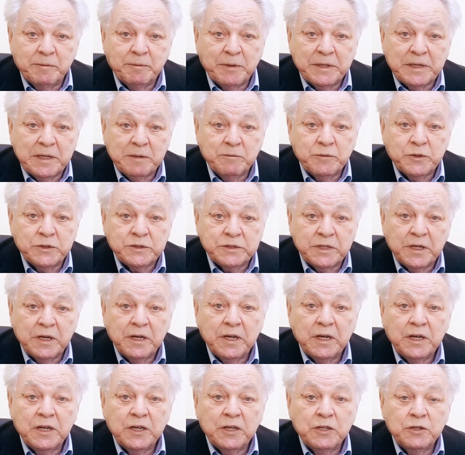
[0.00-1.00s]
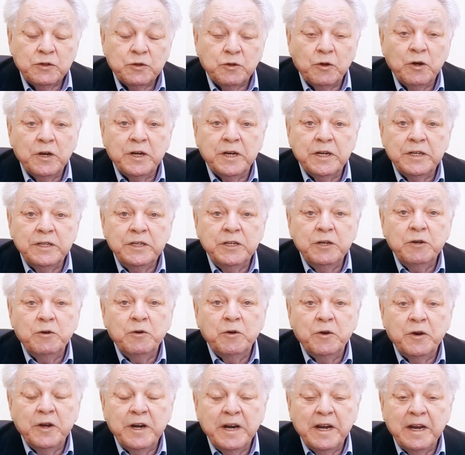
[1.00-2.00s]
потому что только
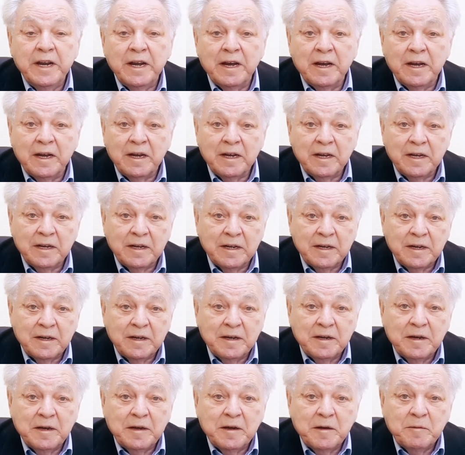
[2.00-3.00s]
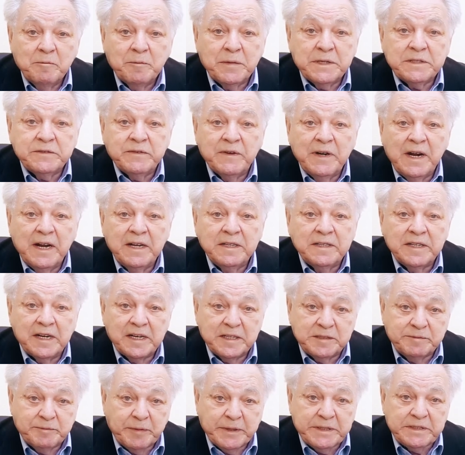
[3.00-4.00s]
теория – позволяет
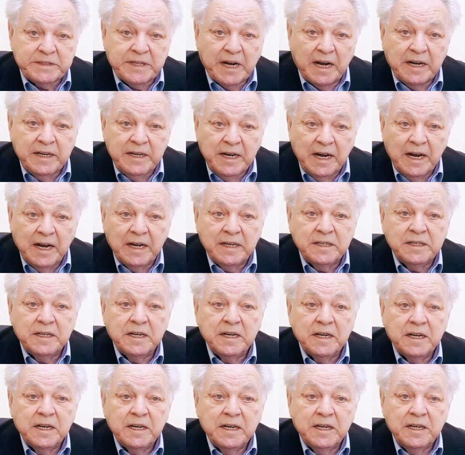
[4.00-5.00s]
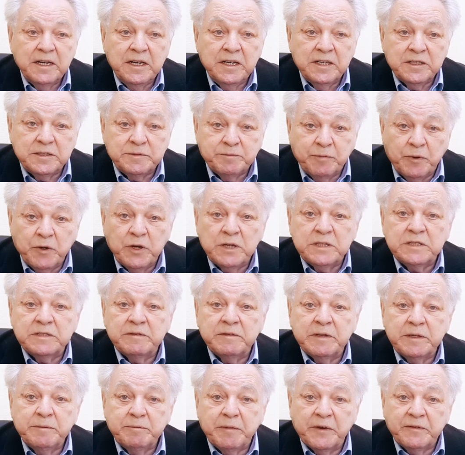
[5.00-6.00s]
распространять,
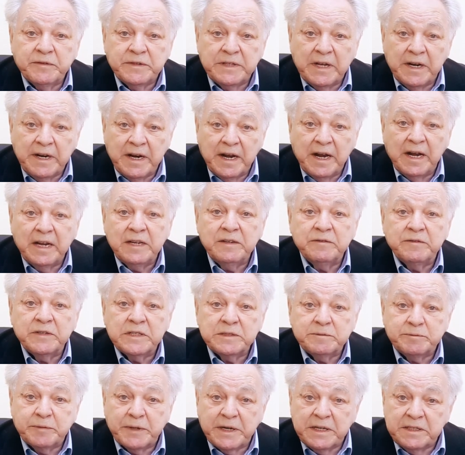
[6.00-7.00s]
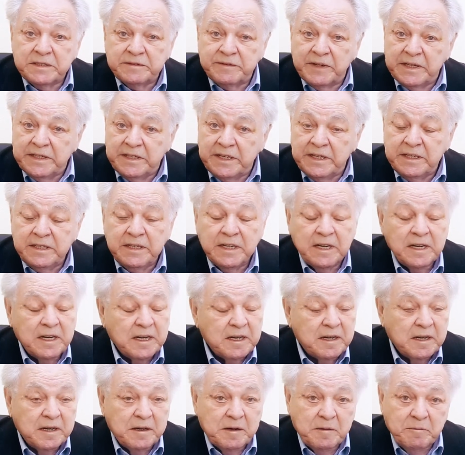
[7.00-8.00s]
использовать, повторять, воспроизводить.
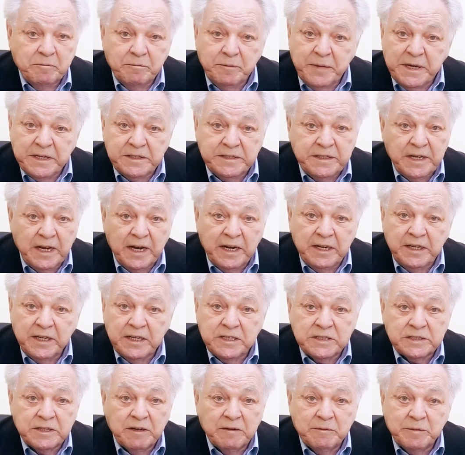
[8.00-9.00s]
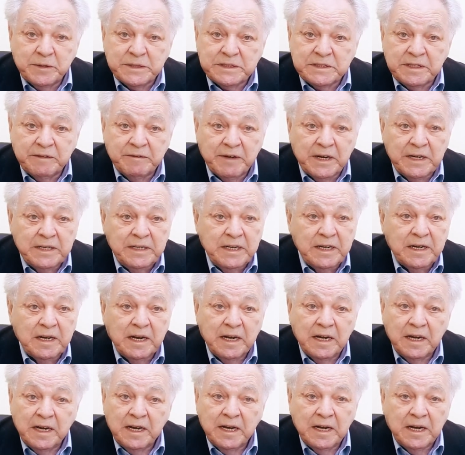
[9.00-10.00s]
Без теоретического обоснования
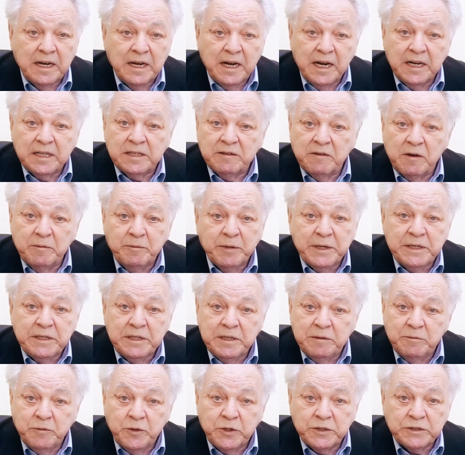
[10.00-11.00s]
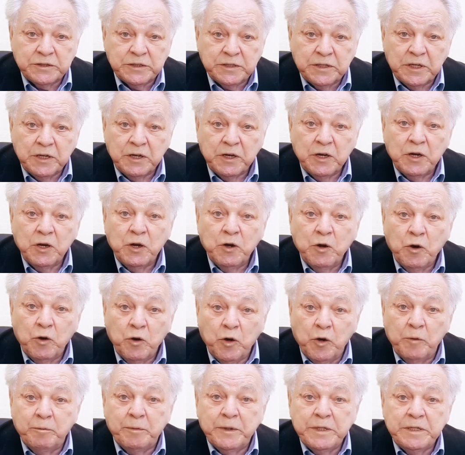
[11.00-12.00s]
этого быть не может.
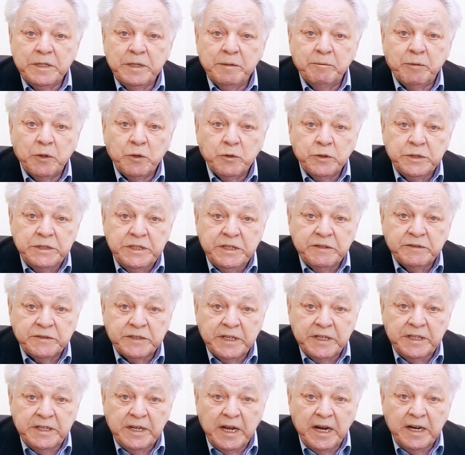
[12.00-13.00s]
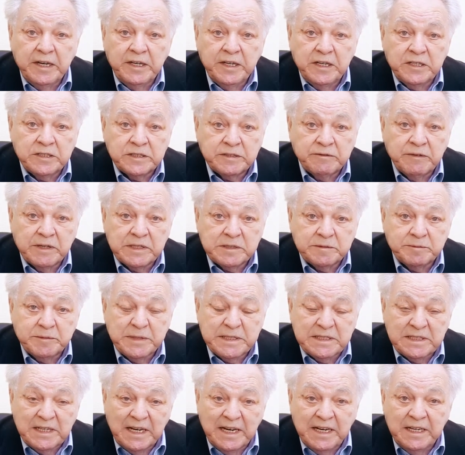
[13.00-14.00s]
Опыт, не получивший теоретического
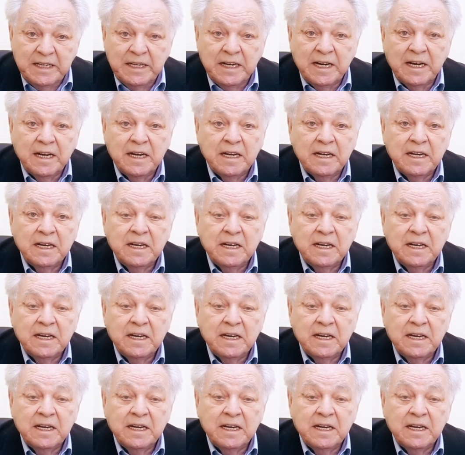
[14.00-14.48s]
осмысления,